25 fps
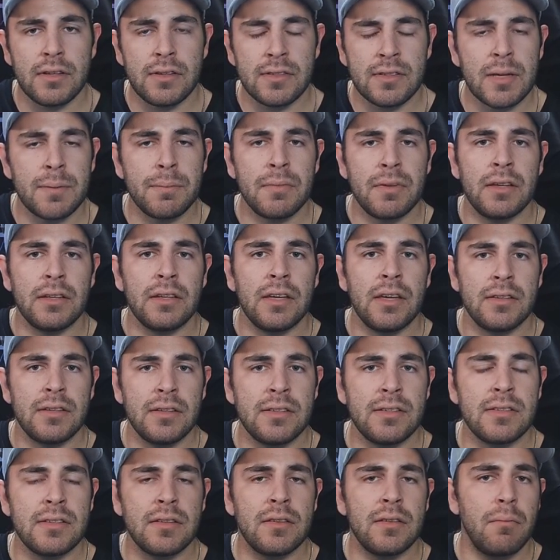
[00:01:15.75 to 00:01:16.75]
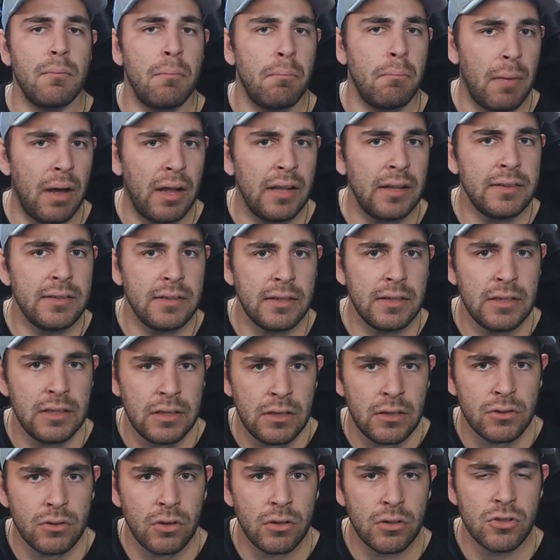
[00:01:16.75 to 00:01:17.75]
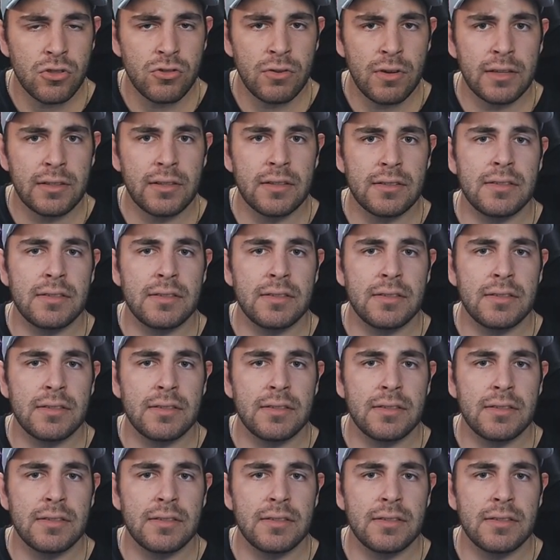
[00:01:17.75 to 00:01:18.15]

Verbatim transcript: Es gibt ja hier diesen Multi-Year-Contract,